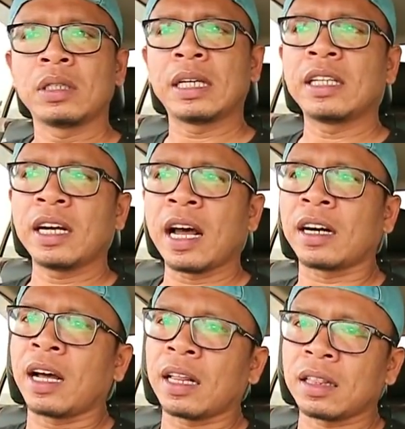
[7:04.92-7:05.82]
nyinyir
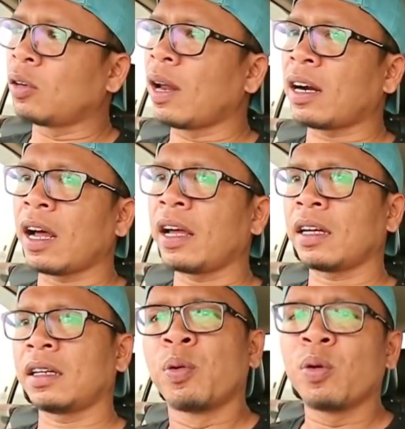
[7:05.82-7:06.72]
harga dolar naik
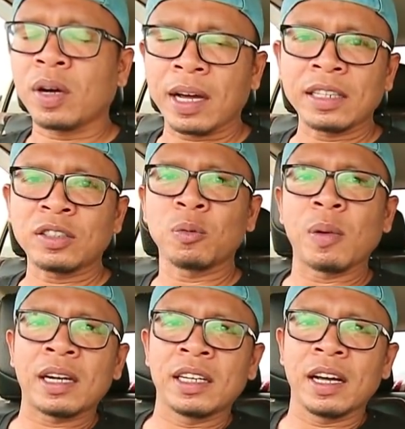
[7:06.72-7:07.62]
bukan
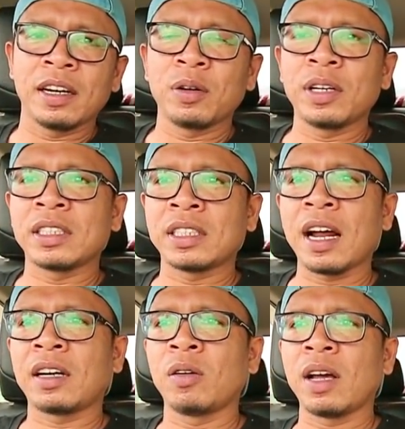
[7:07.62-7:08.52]
cuma di
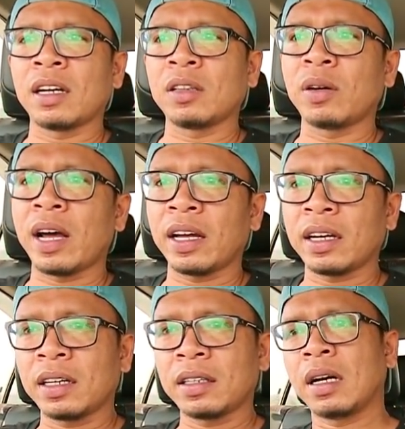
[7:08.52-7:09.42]
Indonesia dolar itu
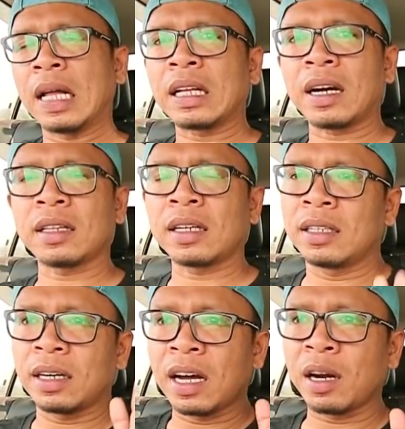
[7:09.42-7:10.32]
naik rata-rata di
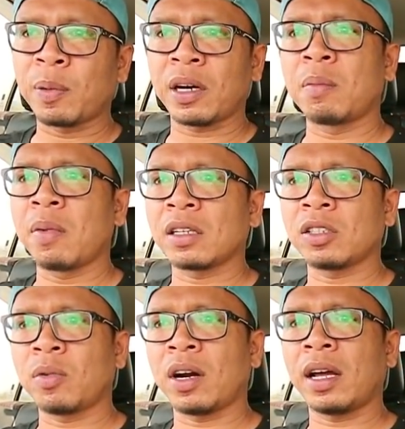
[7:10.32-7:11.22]
negara berkembang
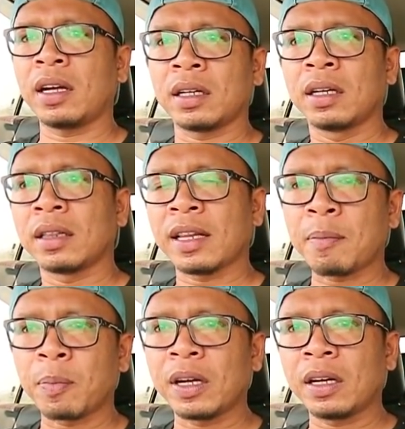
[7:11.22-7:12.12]
semua naik
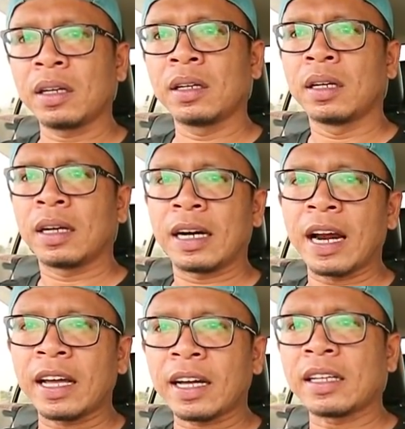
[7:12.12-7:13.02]
tapi
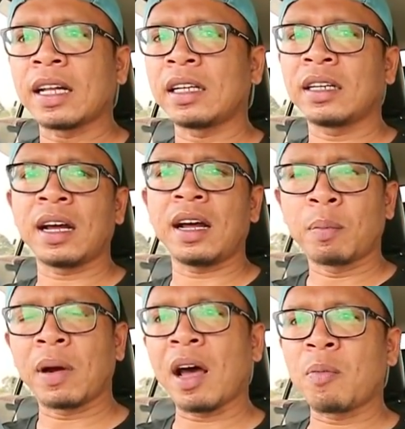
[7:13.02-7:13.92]
kenaikannya tidak
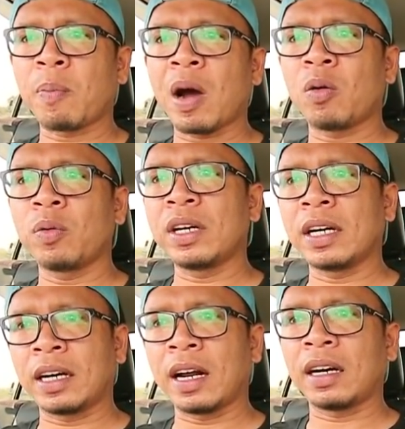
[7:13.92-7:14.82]
melampaui
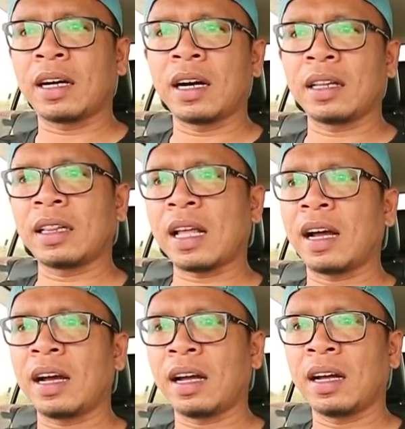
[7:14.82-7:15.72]
negara-negara
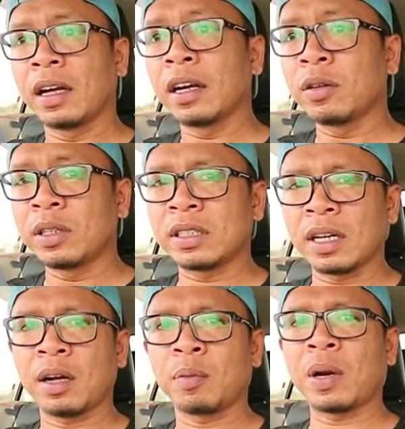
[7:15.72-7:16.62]
tetangga
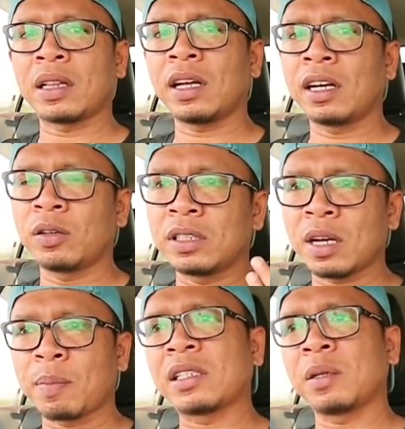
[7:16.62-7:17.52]
Indonesia berarti
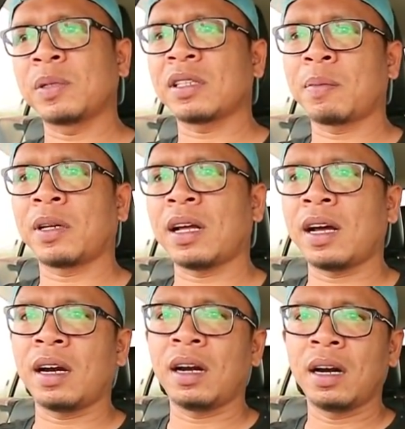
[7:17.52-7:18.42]
Indonesia masih bisa
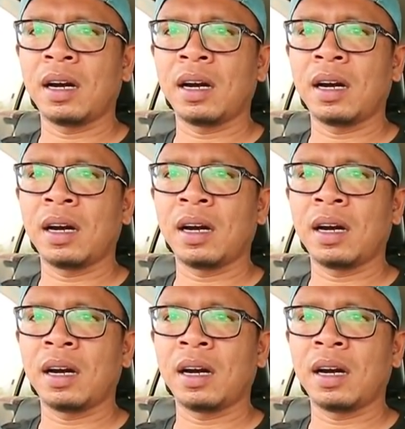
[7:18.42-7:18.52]
bertahan